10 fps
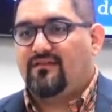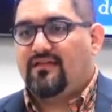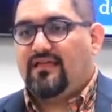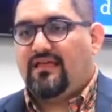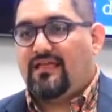
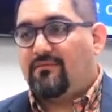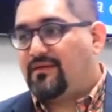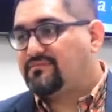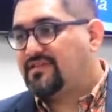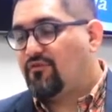Y Abraham
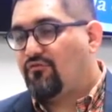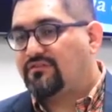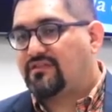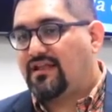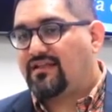se
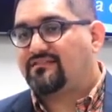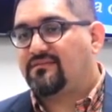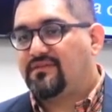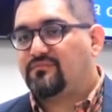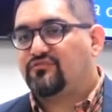encuentra en ese
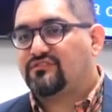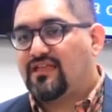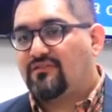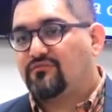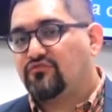mismo
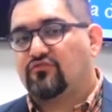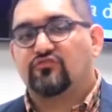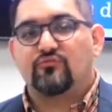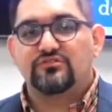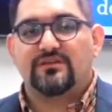estado. Nosotros
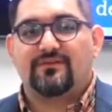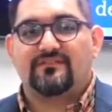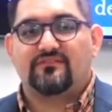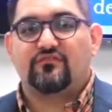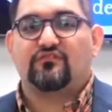muchas veces
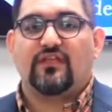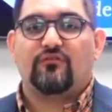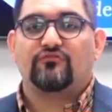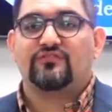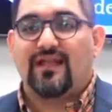nos
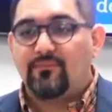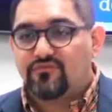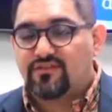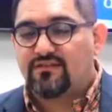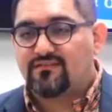encontramos
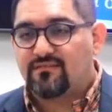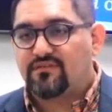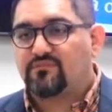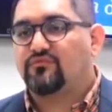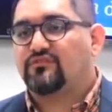en este
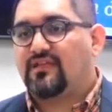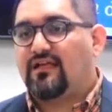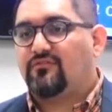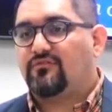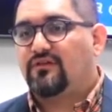mismo
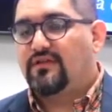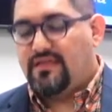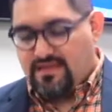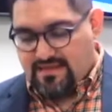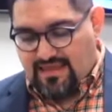estado
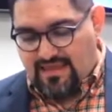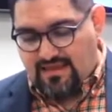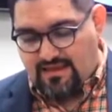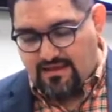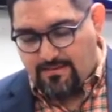
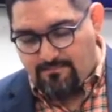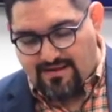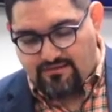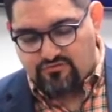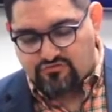que para
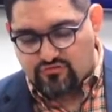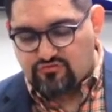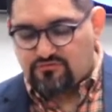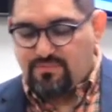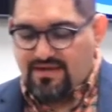
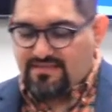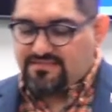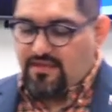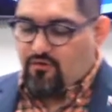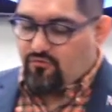nosotros parece
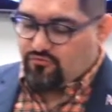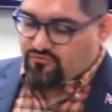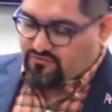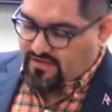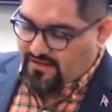
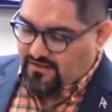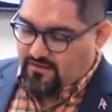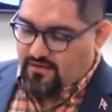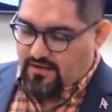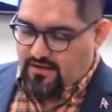
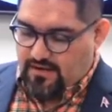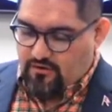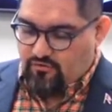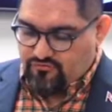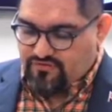
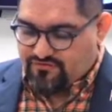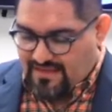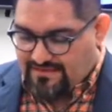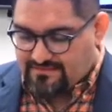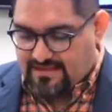
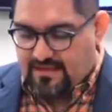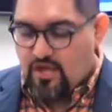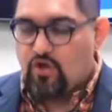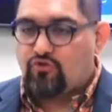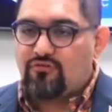inconsistente
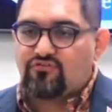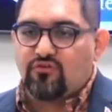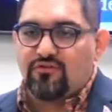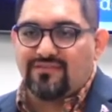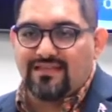nuestro
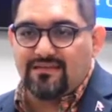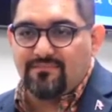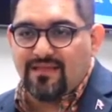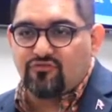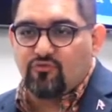
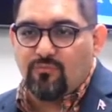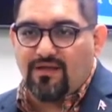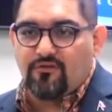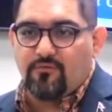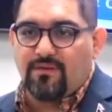entendimiento
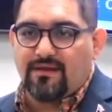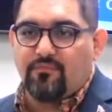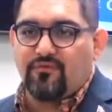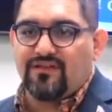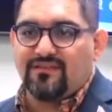humano para
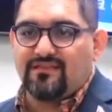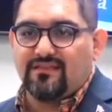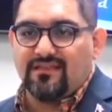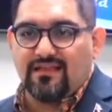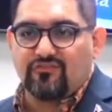poder
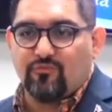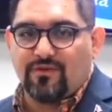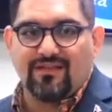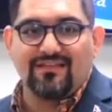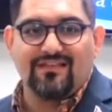entender la
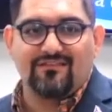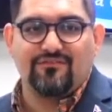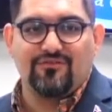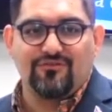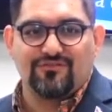soberanía de
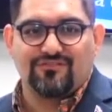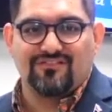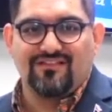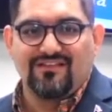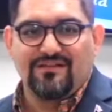Dios,
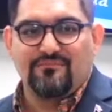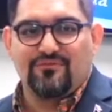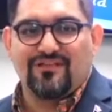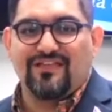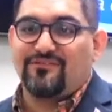
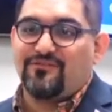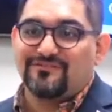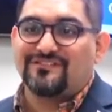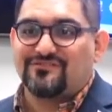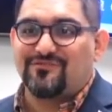porque Dios
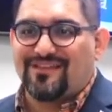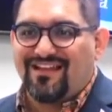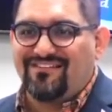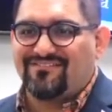es soberano